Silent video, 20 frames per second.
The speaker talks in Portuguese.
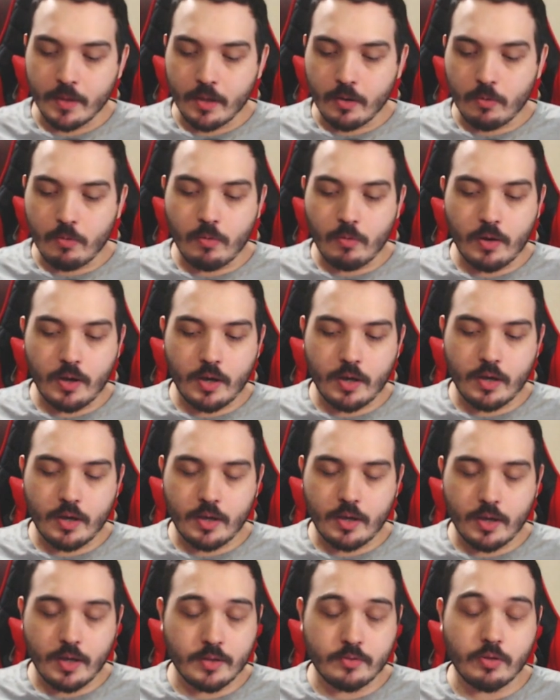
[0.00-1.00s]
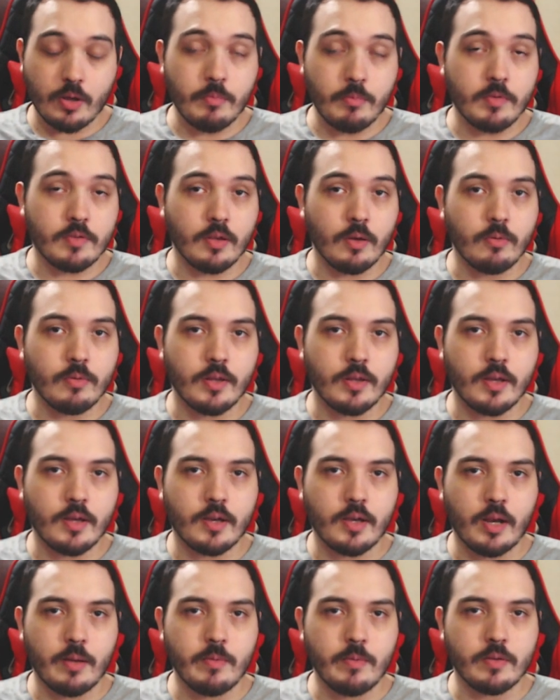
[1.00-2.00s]
Com a em relação à missão né,
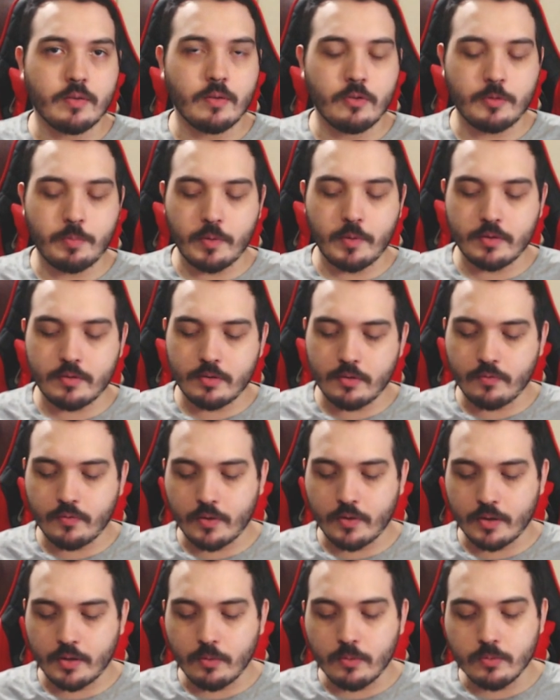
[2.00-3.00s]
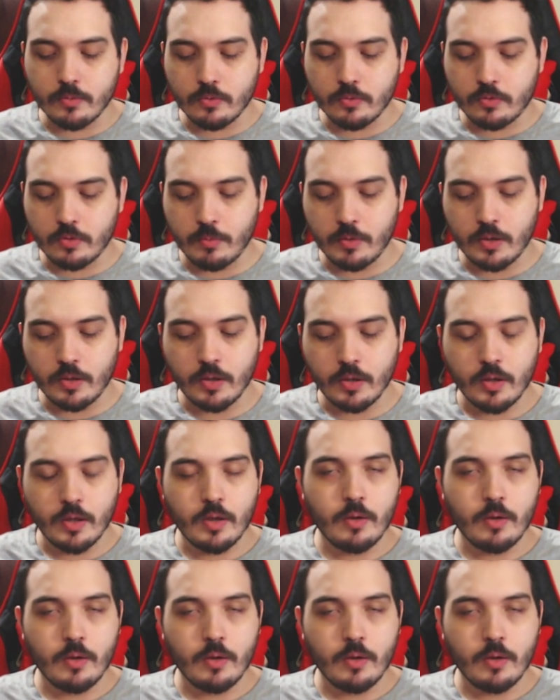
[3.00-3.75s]
aquela missão específica do, do time